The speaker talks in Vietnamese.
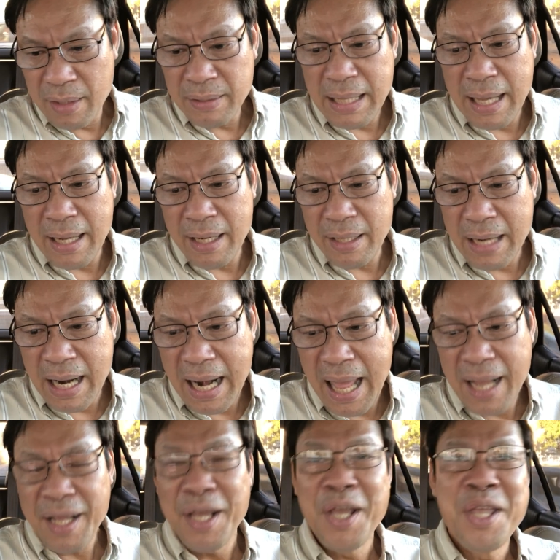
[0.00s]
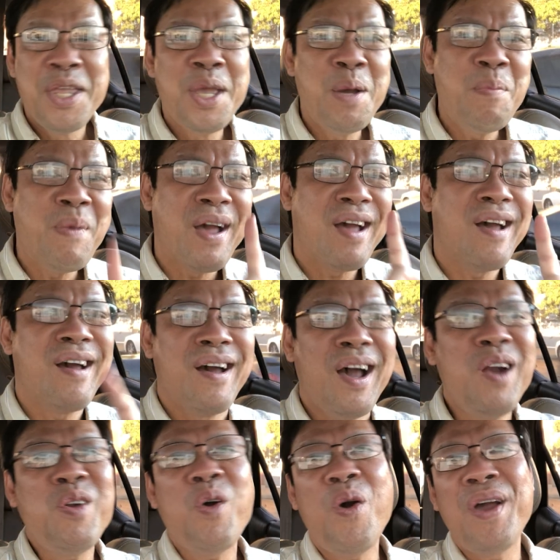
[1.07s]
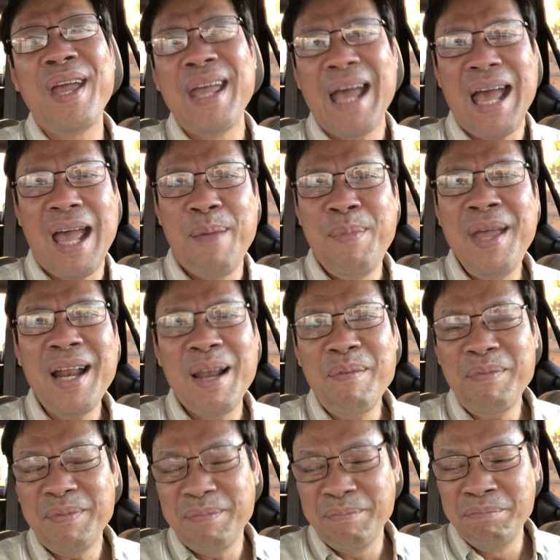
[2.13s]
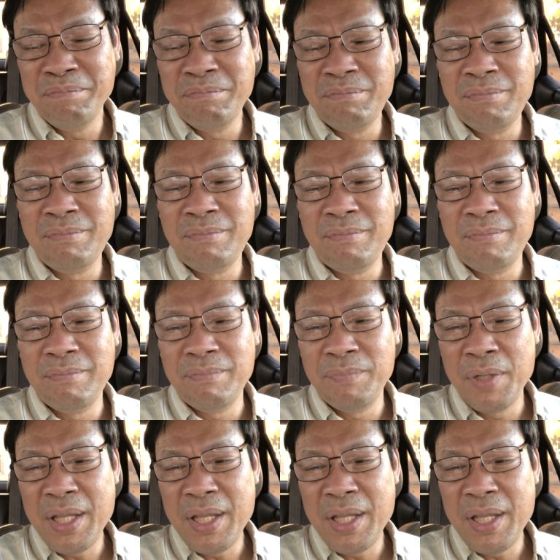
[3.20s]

tại Đà Lạt nhưng mà ít có khi ai biết lắm uhm,